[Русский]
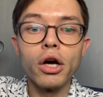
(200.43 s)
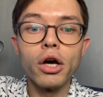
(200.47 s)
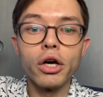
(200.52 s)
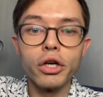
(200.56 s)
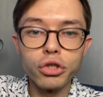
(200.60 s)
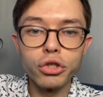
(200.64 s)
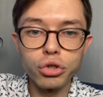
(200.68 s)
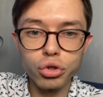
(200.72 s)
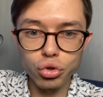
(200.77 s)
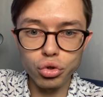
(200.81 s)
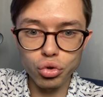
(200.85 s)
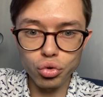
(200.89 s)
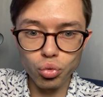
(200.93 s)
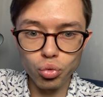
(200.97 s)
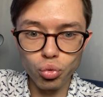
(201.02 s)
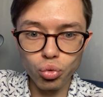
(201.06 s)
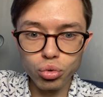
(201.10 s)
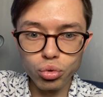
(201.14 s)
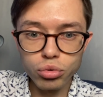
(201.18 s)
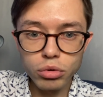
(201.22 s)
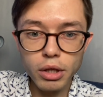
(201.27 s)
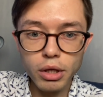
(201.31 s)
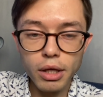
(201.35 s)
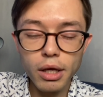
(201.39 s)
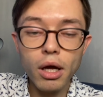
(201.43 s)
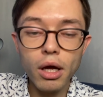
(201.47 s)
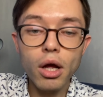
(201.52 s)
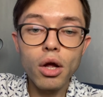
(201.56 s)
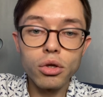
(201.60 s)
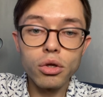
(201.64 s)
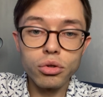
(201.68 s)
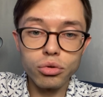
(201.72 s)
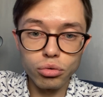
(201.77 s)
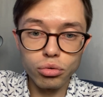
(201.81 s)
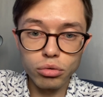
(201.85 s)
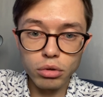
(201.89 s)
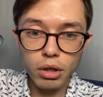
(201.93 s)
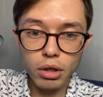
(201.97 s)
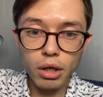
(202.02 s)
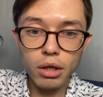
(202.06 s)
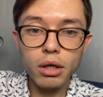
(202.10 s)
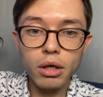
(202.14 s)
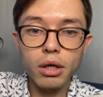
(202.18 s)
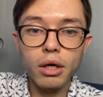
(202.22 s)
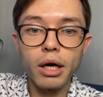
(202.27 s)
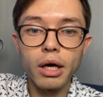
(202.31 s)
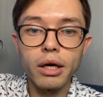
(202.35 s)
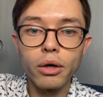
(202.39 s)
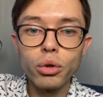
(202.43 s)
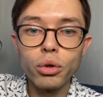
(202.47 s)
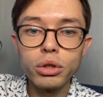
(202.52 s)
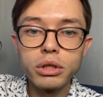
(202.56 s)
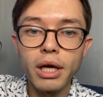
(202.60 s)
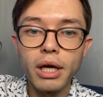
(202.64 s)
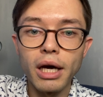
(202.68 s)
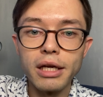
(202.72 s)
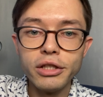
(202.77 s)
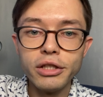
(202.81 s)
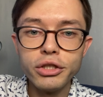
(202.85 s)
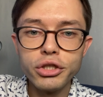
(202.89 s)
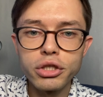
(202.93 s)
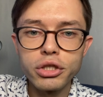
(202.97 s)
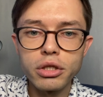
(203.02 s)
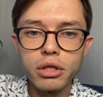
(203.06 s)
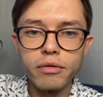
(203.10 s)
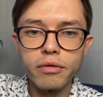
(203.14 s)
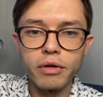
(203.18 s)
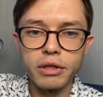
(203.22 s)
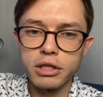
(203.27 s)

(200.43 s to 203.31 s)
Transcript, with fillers: рисунки, ну и какое-то количество,